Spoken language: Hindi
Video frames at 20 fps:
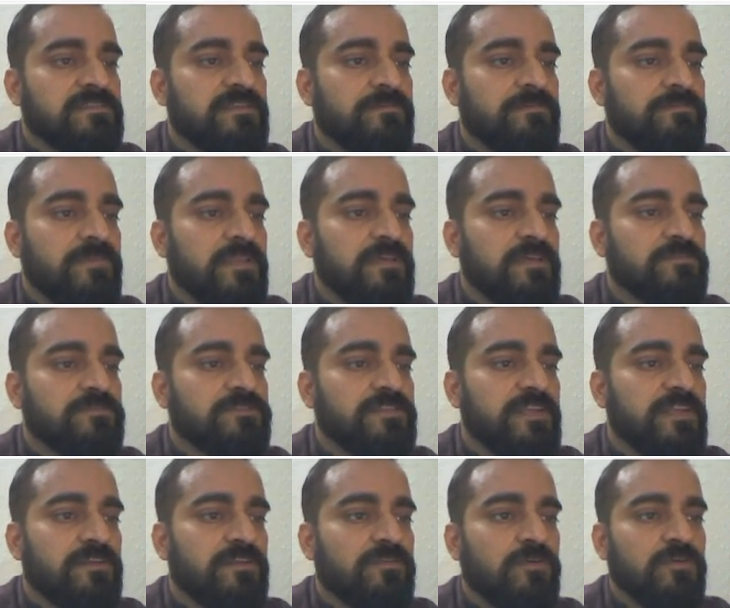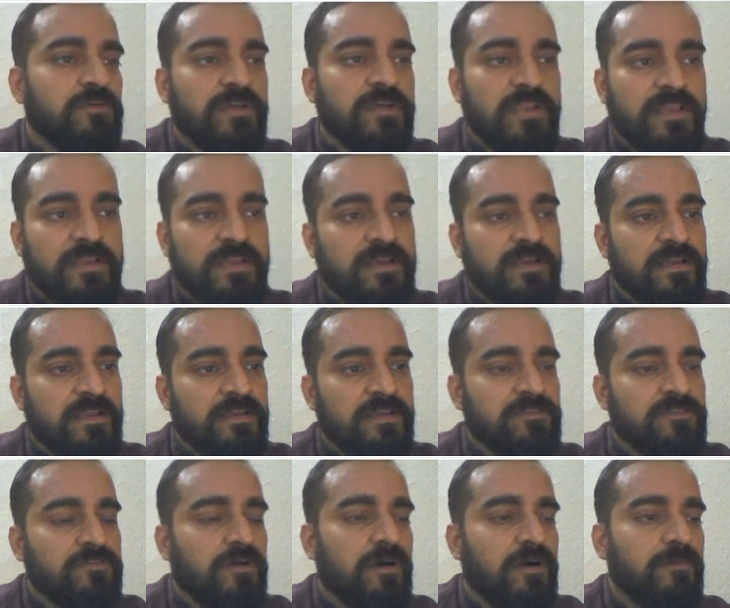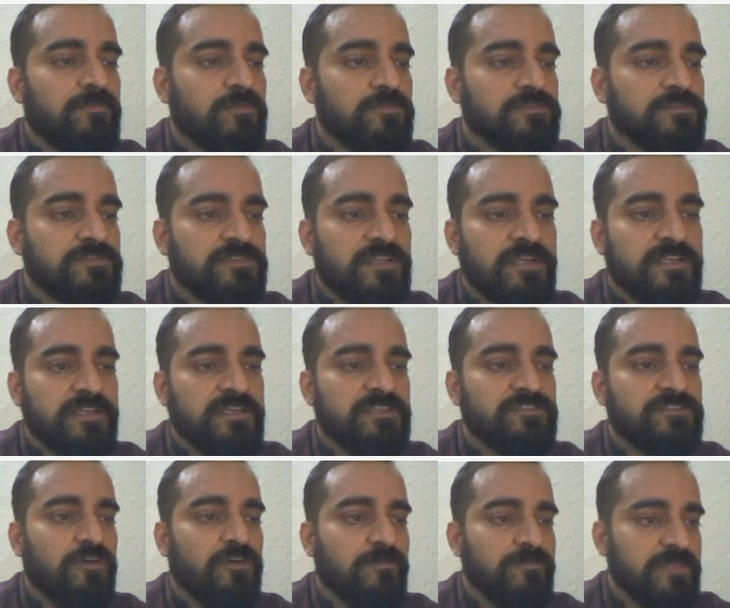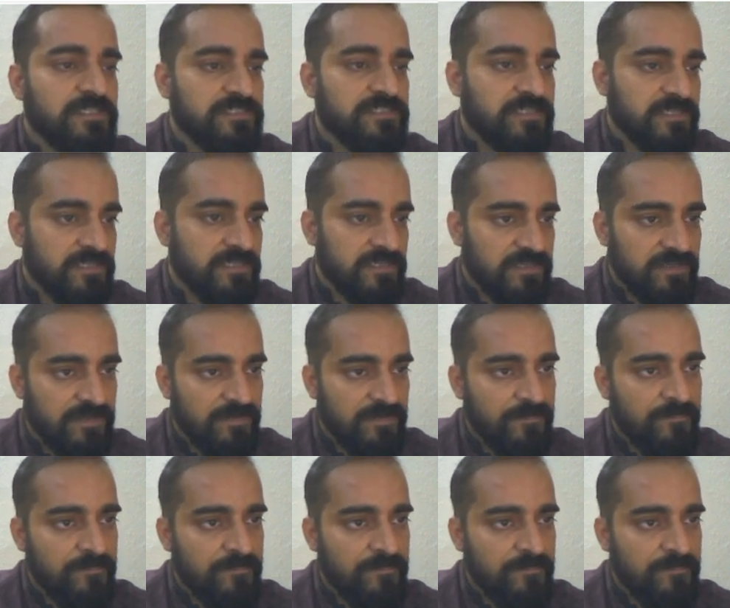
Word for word: सिंपली उस डेट को क्लिक करें तो आपको उस डेट की जॉब मिल जाएगी